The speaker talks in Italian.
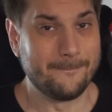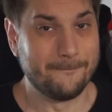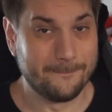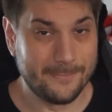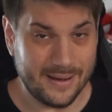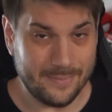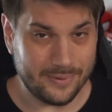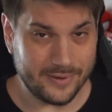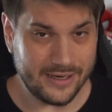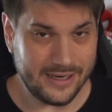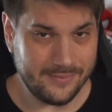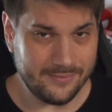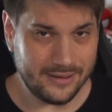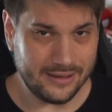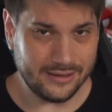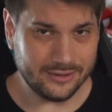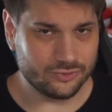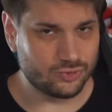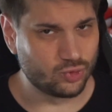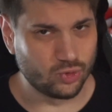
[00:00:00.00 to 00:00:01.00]
Ma
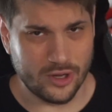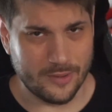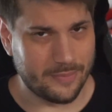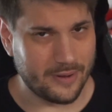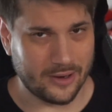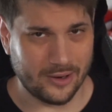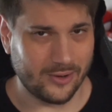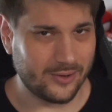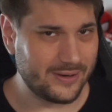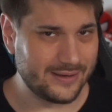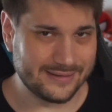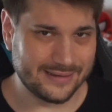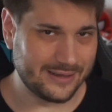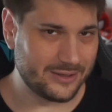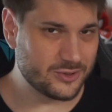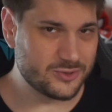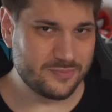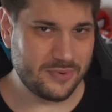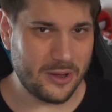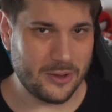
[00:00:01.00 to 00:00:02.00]
prima due parole
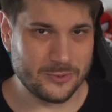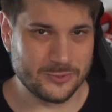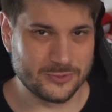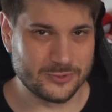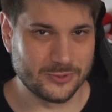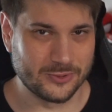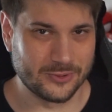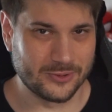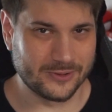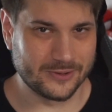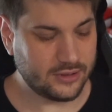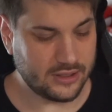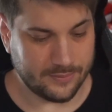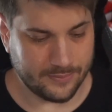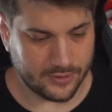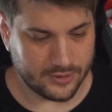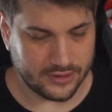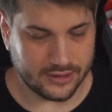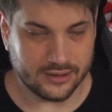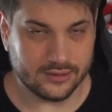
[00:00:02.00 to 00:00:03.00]
dallo sponsor, che
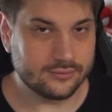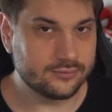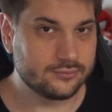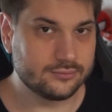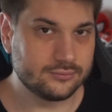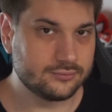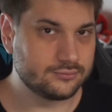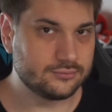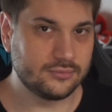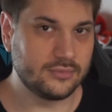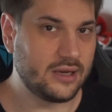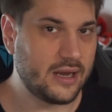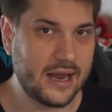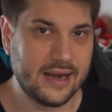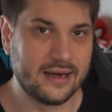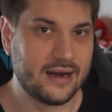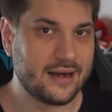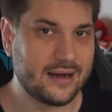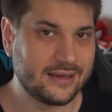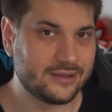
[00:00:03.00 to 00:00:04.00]
poi è
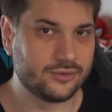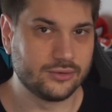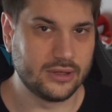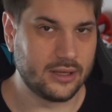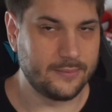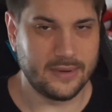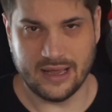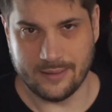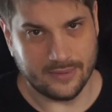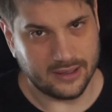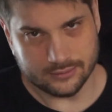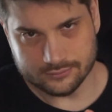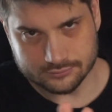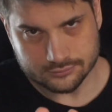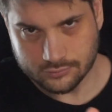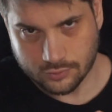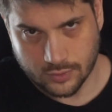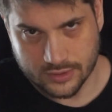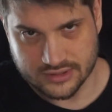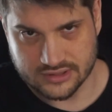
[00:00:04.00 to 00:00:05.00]
narrato da me, ma
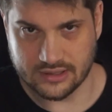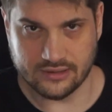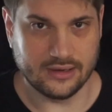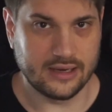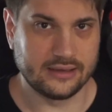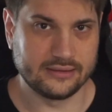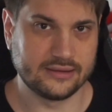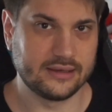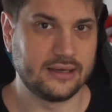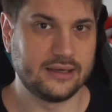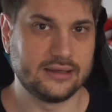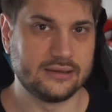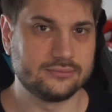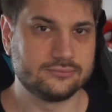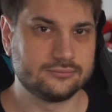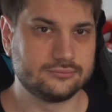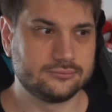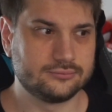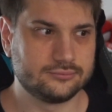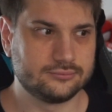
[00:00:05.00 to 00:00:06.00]
questa è un'altra
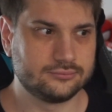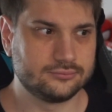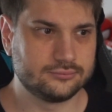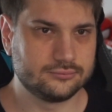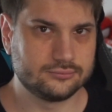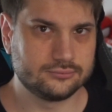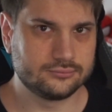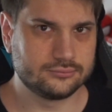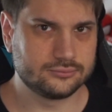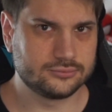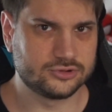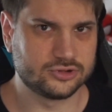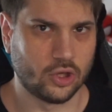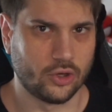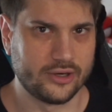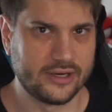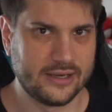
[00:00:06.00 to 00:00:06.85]
storia.